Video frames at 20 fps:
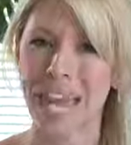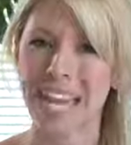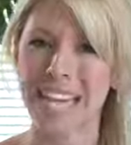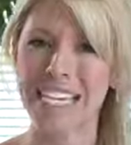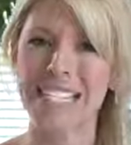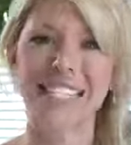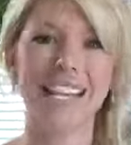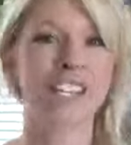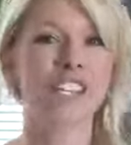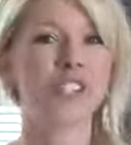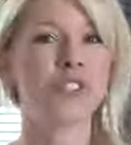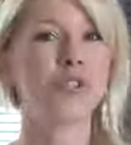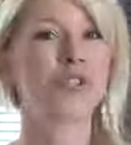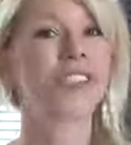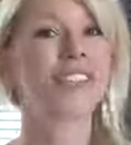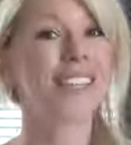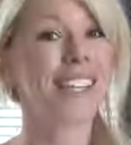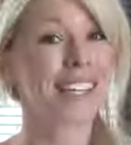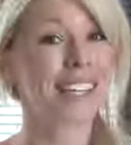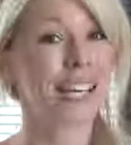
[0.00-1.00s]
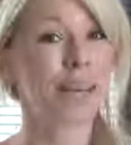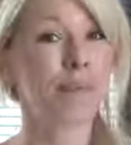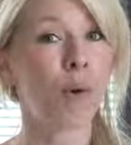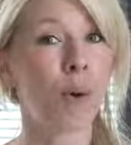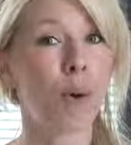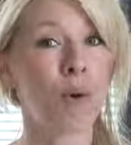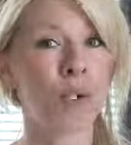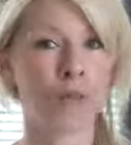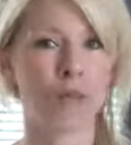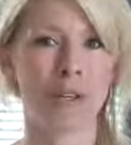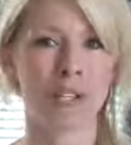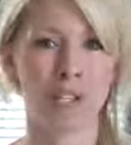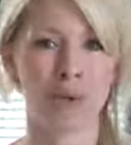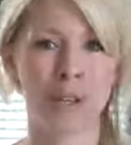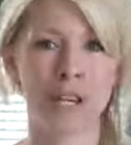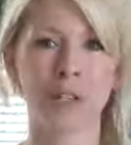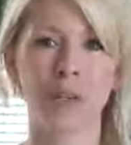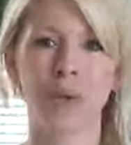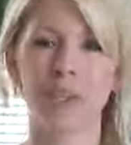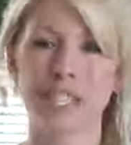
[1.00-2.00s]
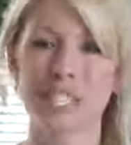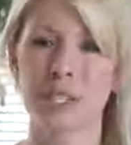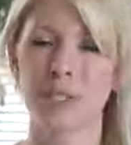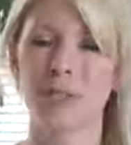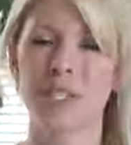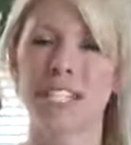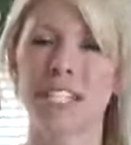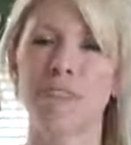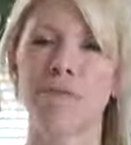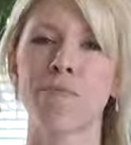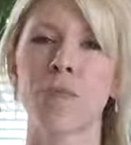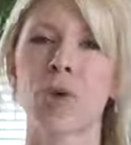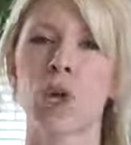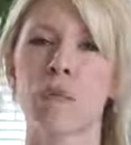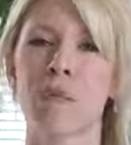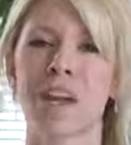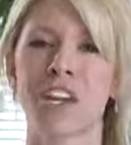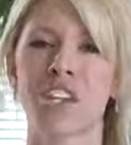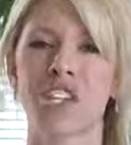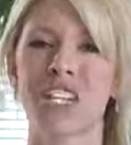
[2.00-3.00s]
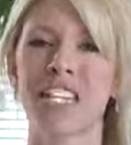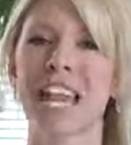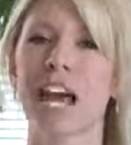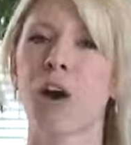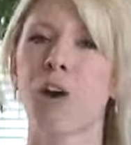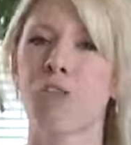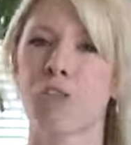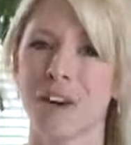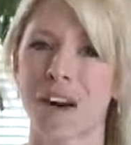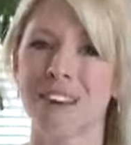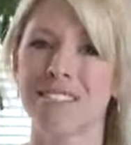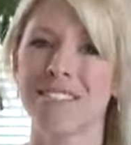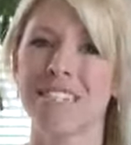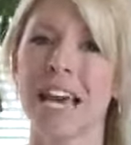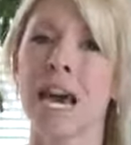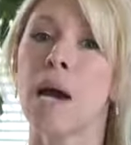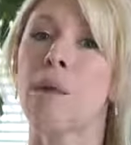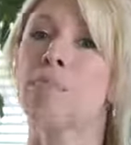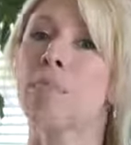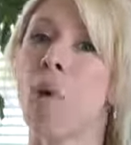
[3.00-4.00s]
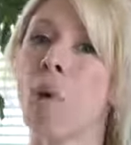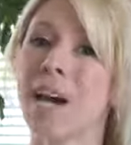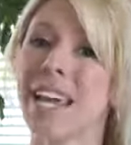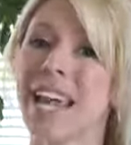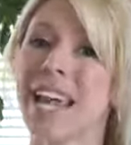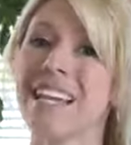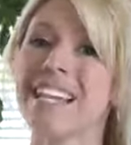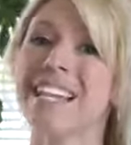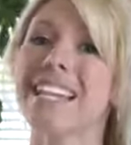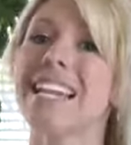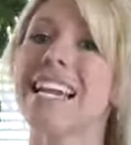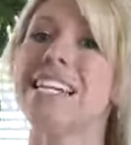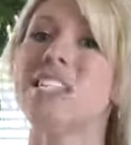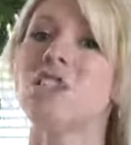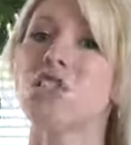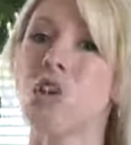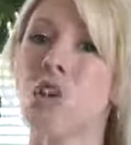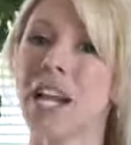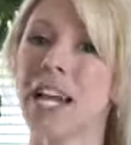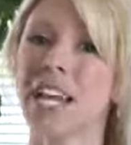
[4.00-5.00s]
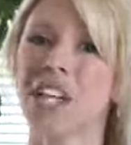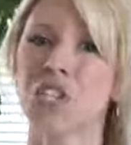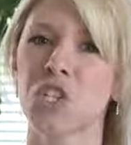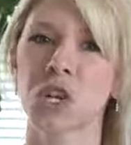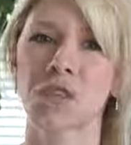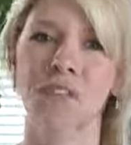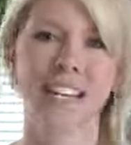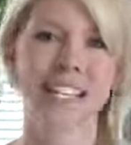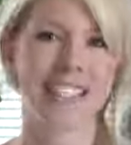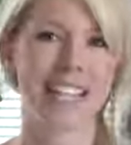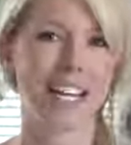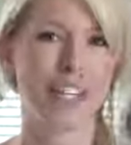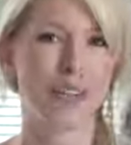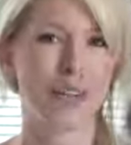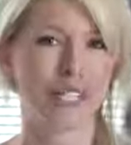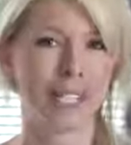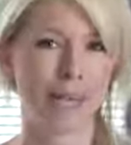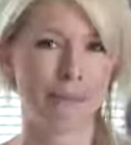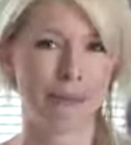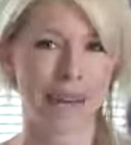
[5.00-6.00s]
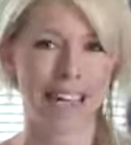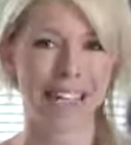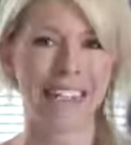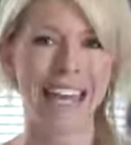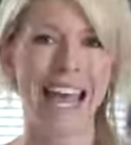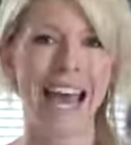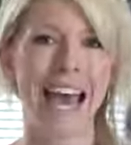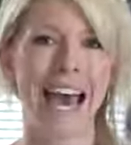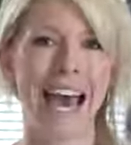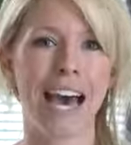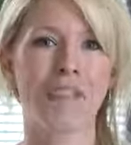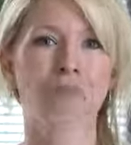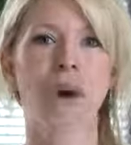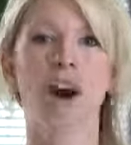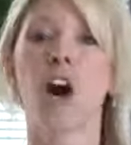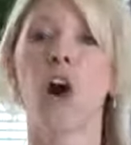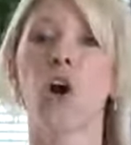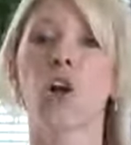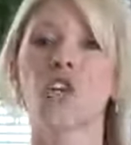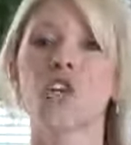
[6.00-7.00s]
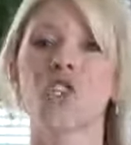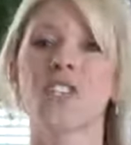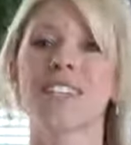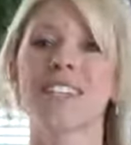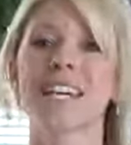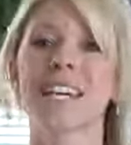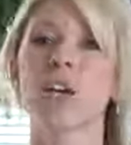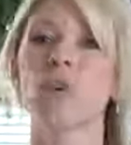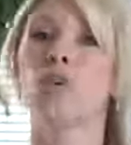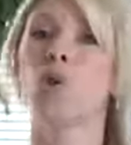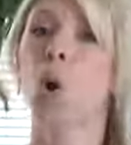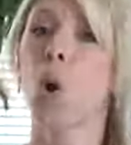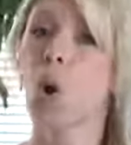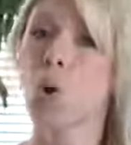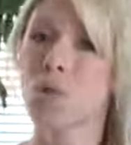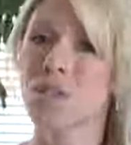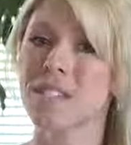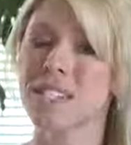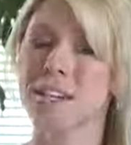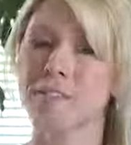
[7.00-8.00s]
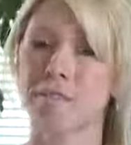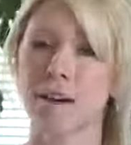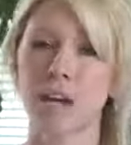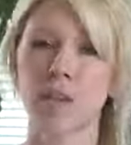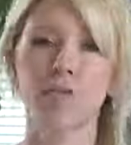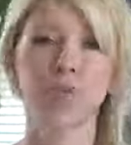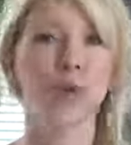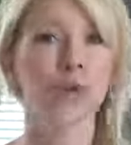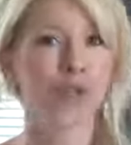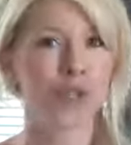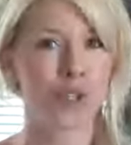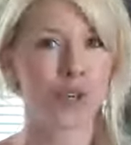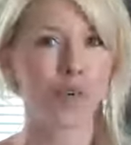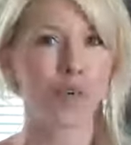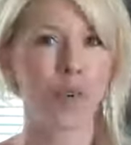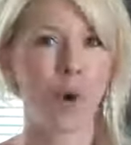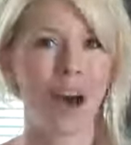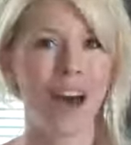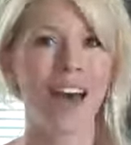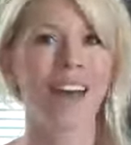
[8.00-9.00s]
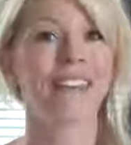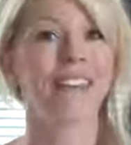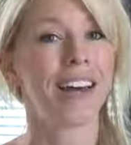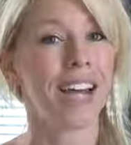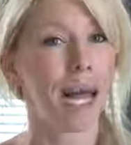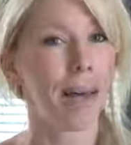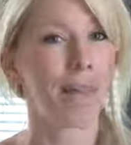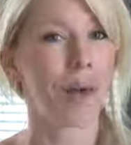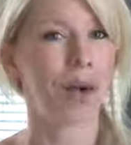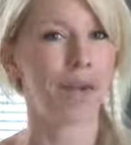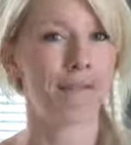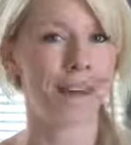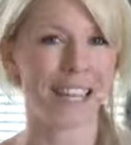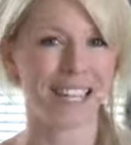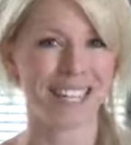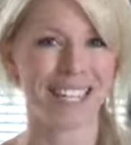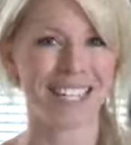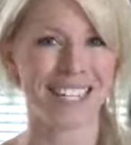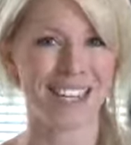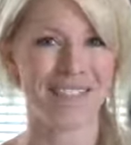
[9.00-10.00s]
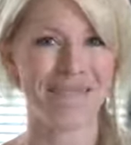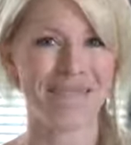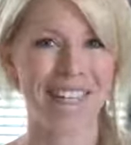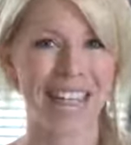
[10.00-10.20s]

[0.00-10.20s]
Il s'agit d'une cinquième hausse mensuelle consécutive pour le marché de la revente, Montréal qui est la seule région avec celle de Québec à avoir enregistré une hausse des ventes pour ce mois dans la province.